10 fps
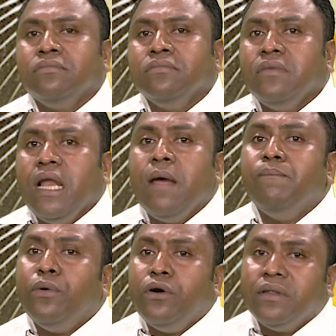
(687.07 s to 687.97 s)
ne
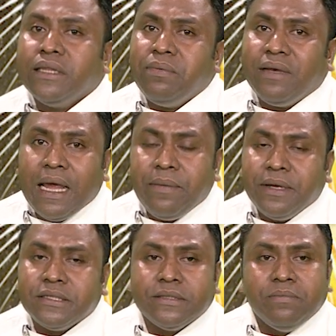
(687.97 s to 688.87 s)
bota tebes
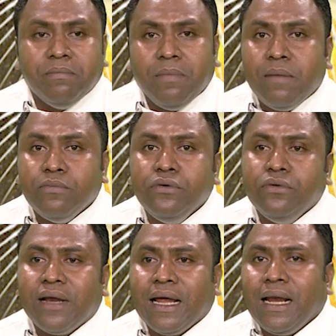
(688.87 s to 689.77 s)
ba mundo
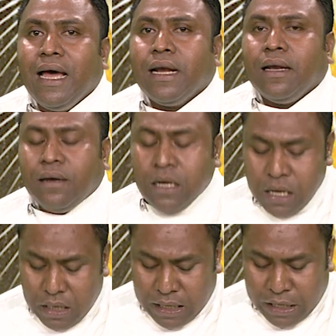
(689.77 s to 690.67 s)
reclaran
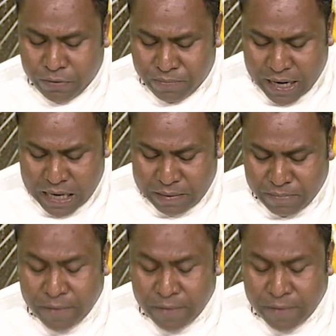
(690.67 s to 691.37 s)
liliu ba ema.